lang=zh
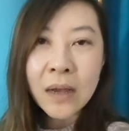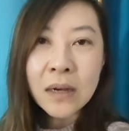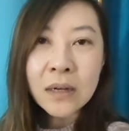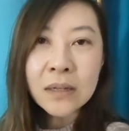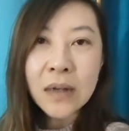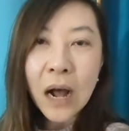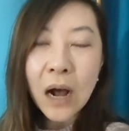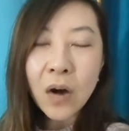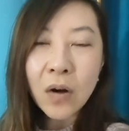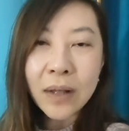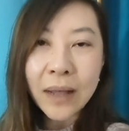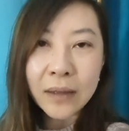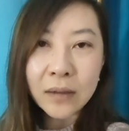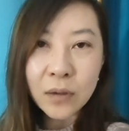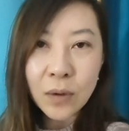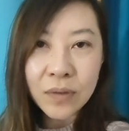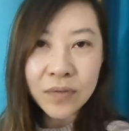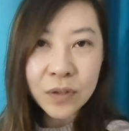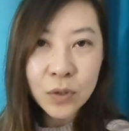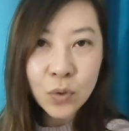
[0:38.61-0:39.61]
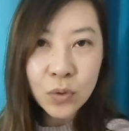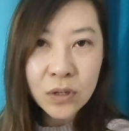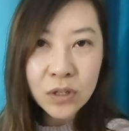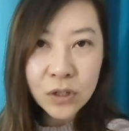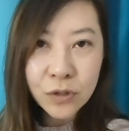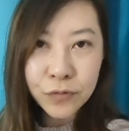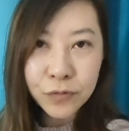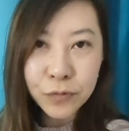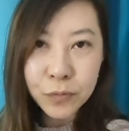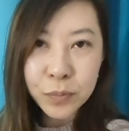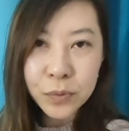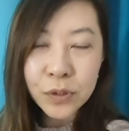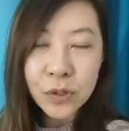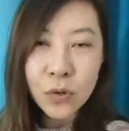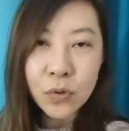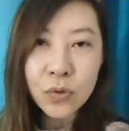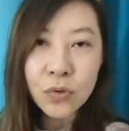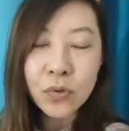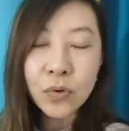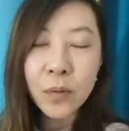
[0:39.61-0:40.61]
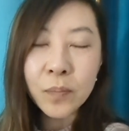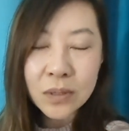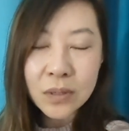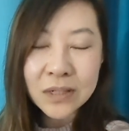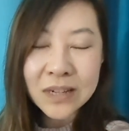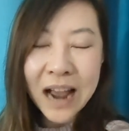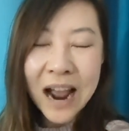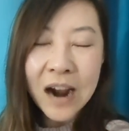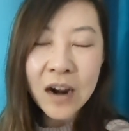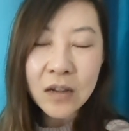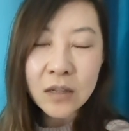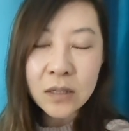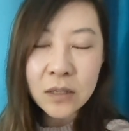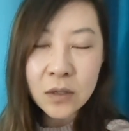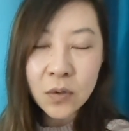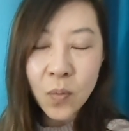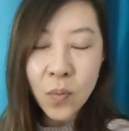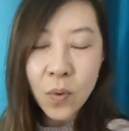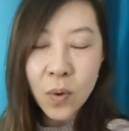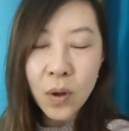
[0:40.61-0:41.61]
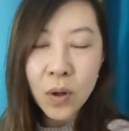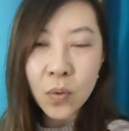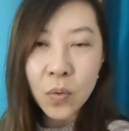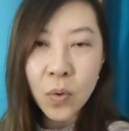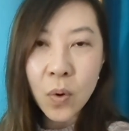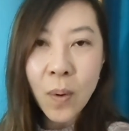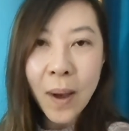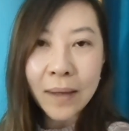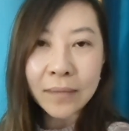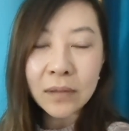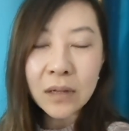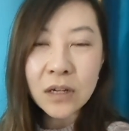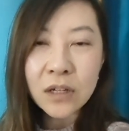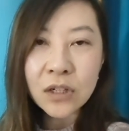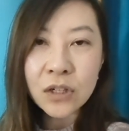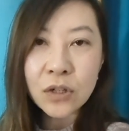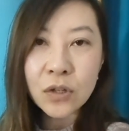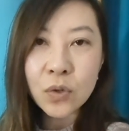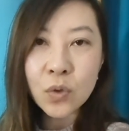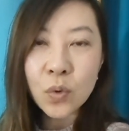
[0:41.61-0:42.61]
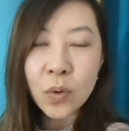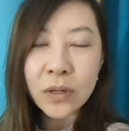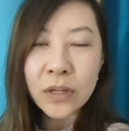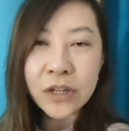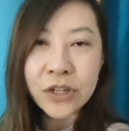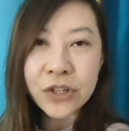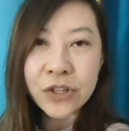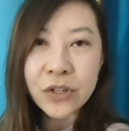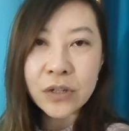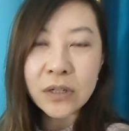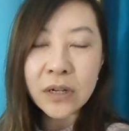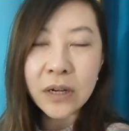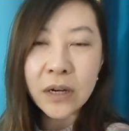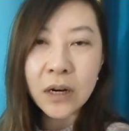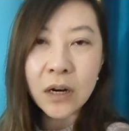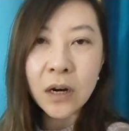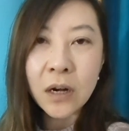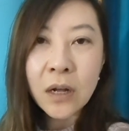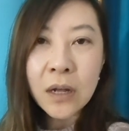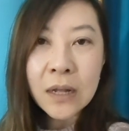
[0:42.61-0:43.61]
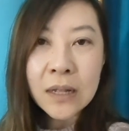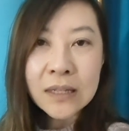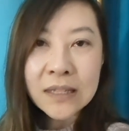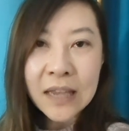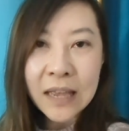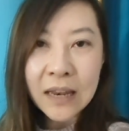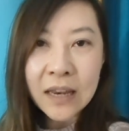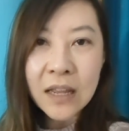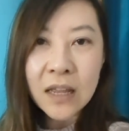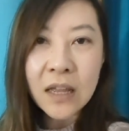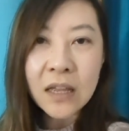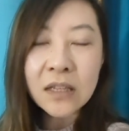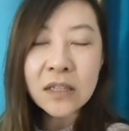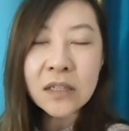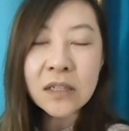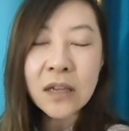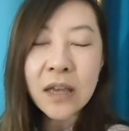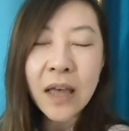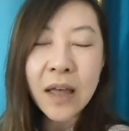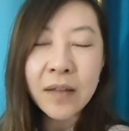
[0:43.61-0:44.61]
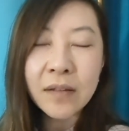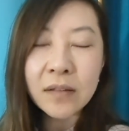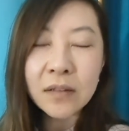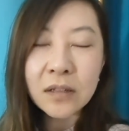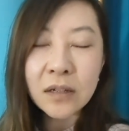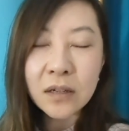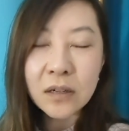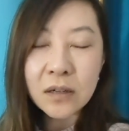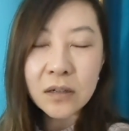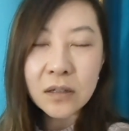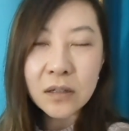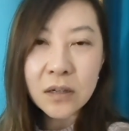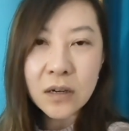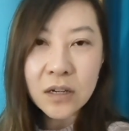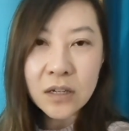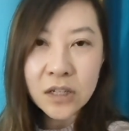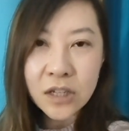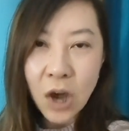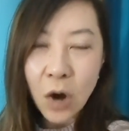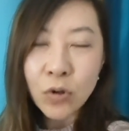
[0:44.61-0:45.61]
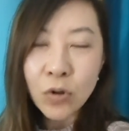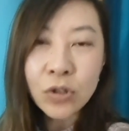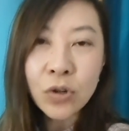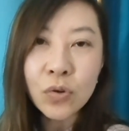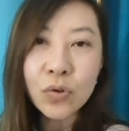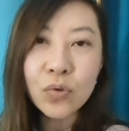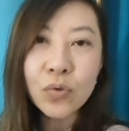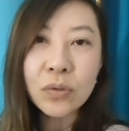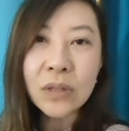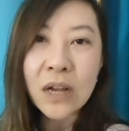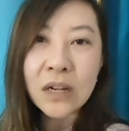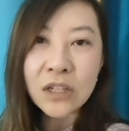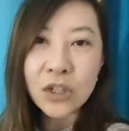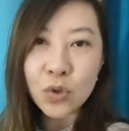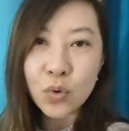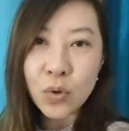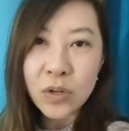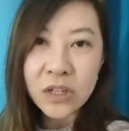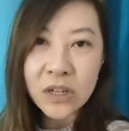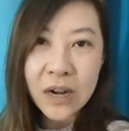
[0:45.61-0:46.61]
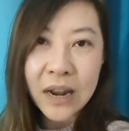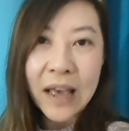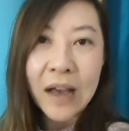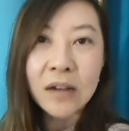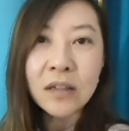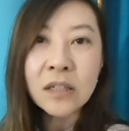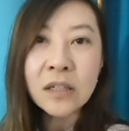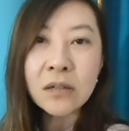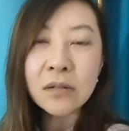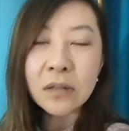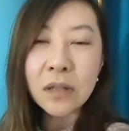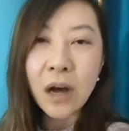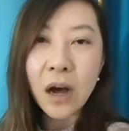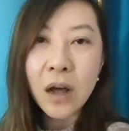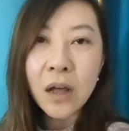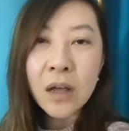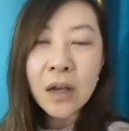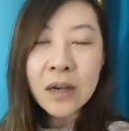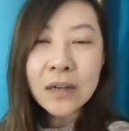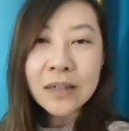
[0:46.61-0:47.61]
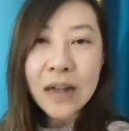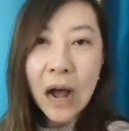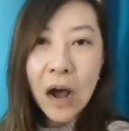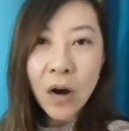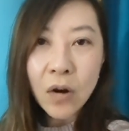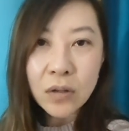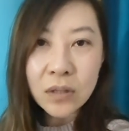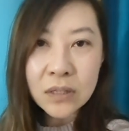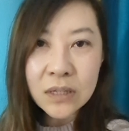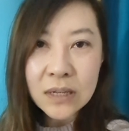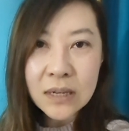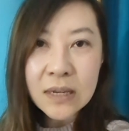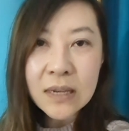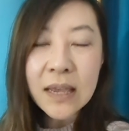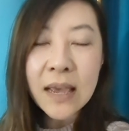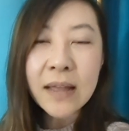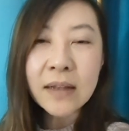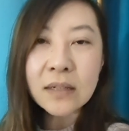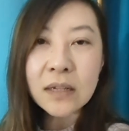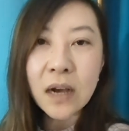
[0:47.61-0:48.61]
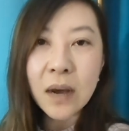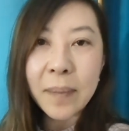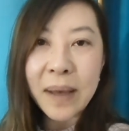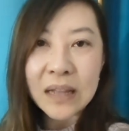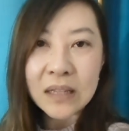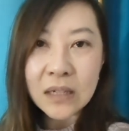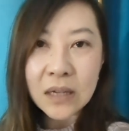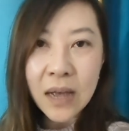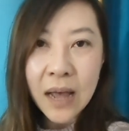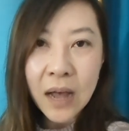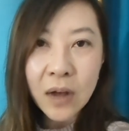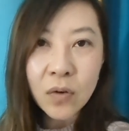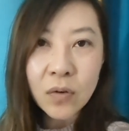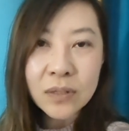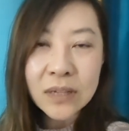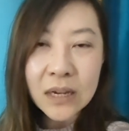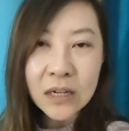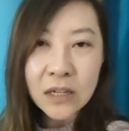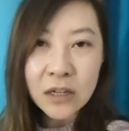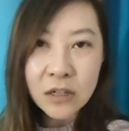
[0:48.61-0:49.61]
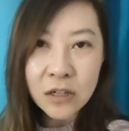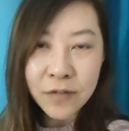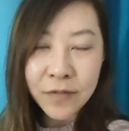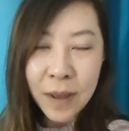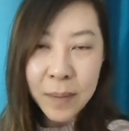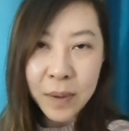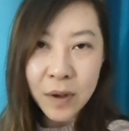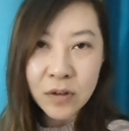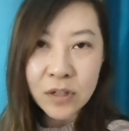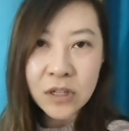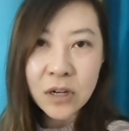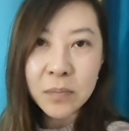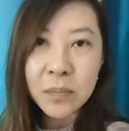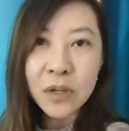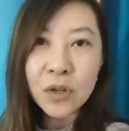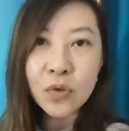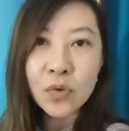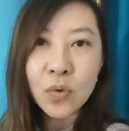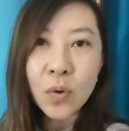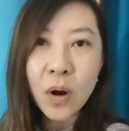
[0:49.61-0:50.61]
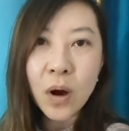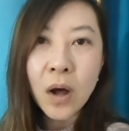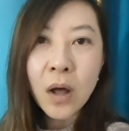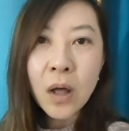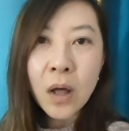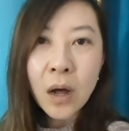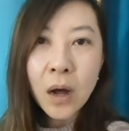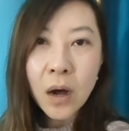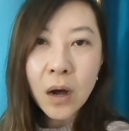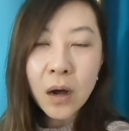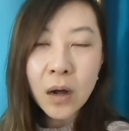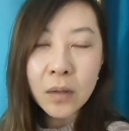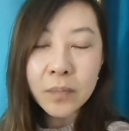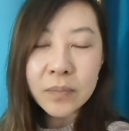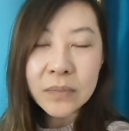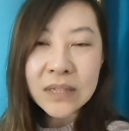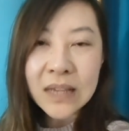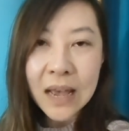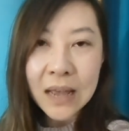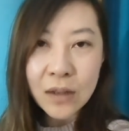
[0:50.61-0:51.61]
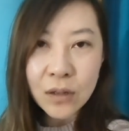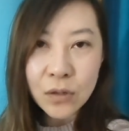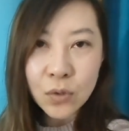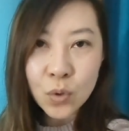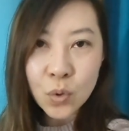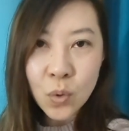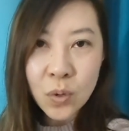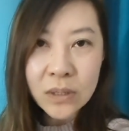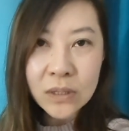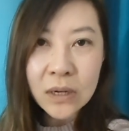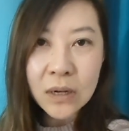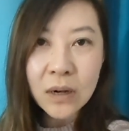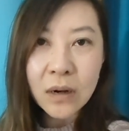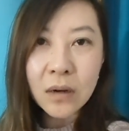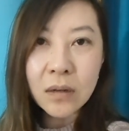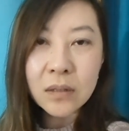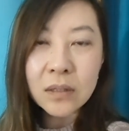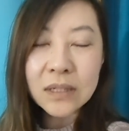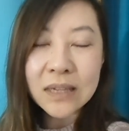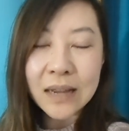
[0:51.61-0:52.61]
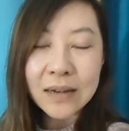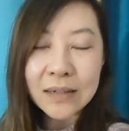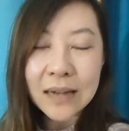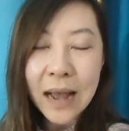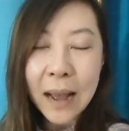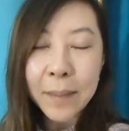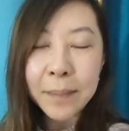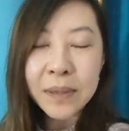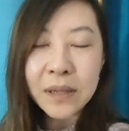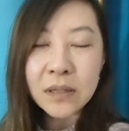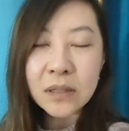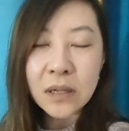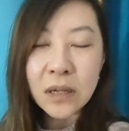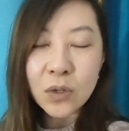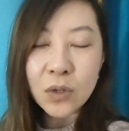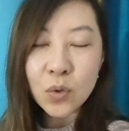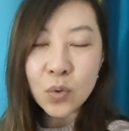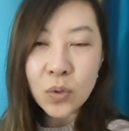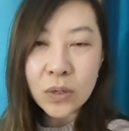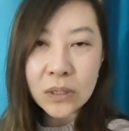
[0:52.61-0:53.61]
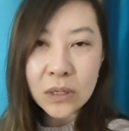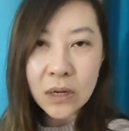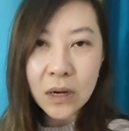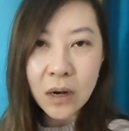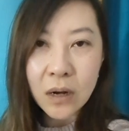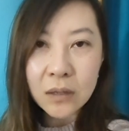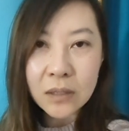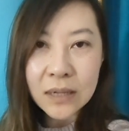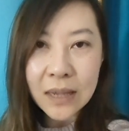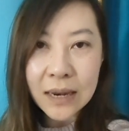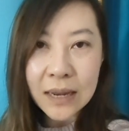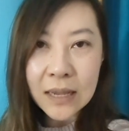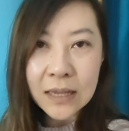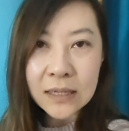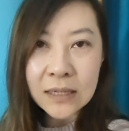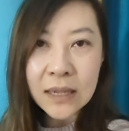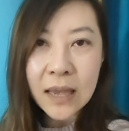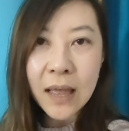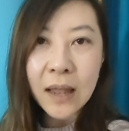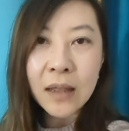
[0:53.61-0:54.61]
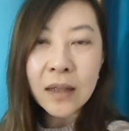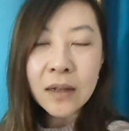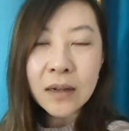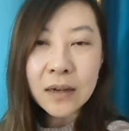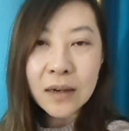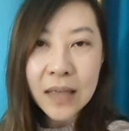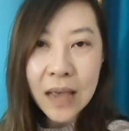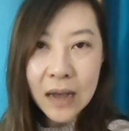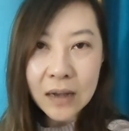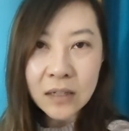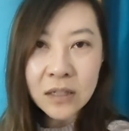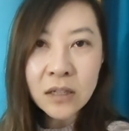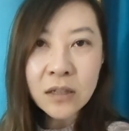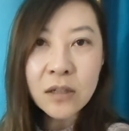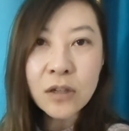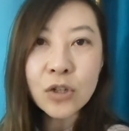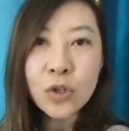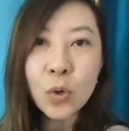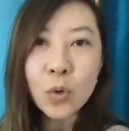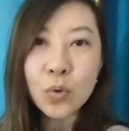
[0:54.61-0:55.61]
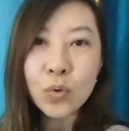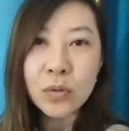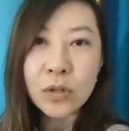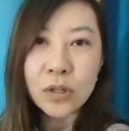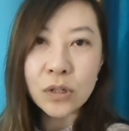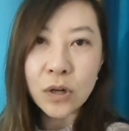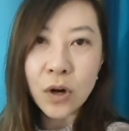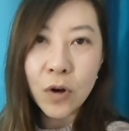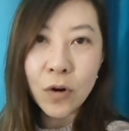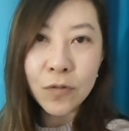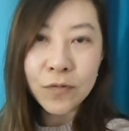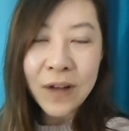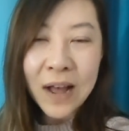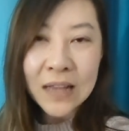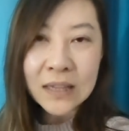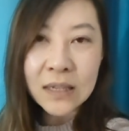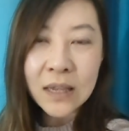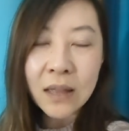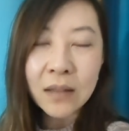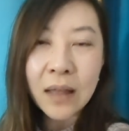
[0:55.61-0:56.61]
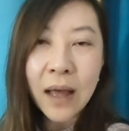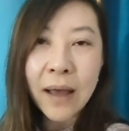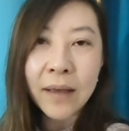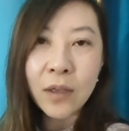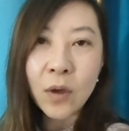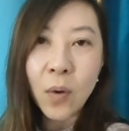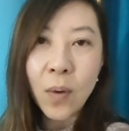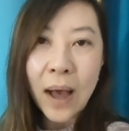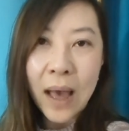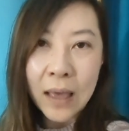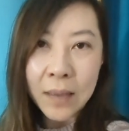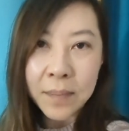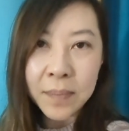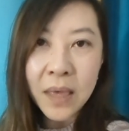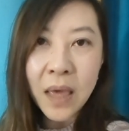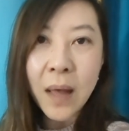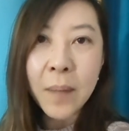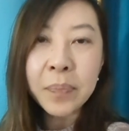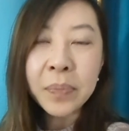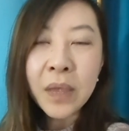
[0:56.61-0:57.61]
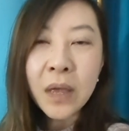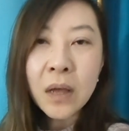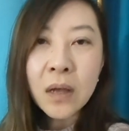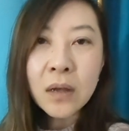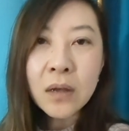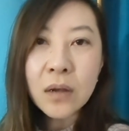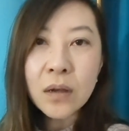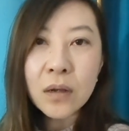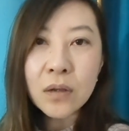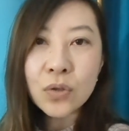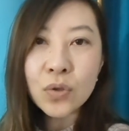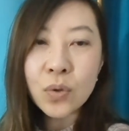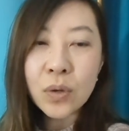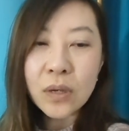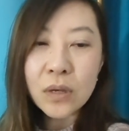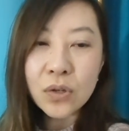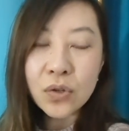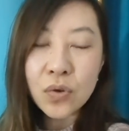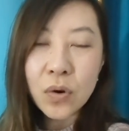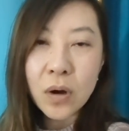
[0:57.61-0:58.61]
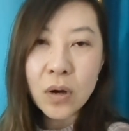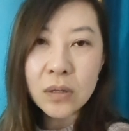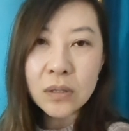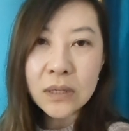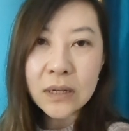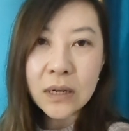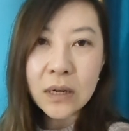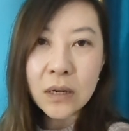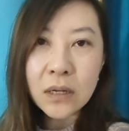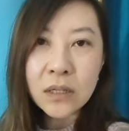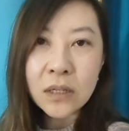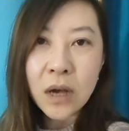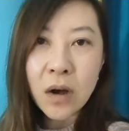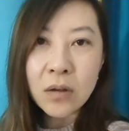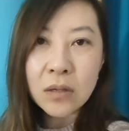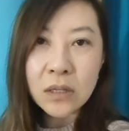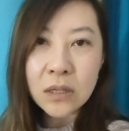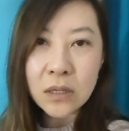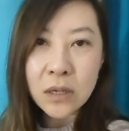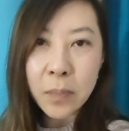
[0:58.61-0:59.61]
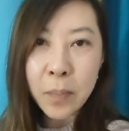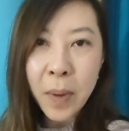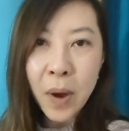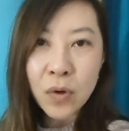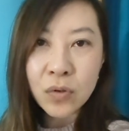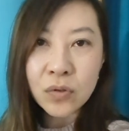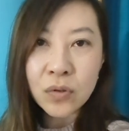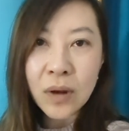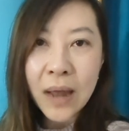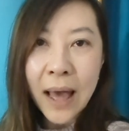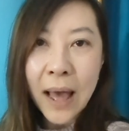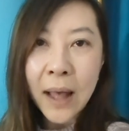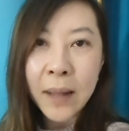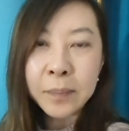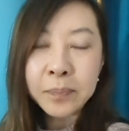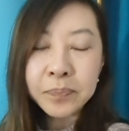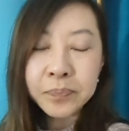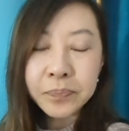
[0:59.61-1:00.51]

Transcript: 然后凯特王妃做的是腹部手术，查尔斯呃国王呢是做的是这个前列腺的一个小手术，当时说是良性的。然后今天这个白金汉宫才正式发表声明说，呃，在做这个检查并且做这个前列腺良性的手术的时候，发现他有癌变，呃，所以说这个消息一爆出来，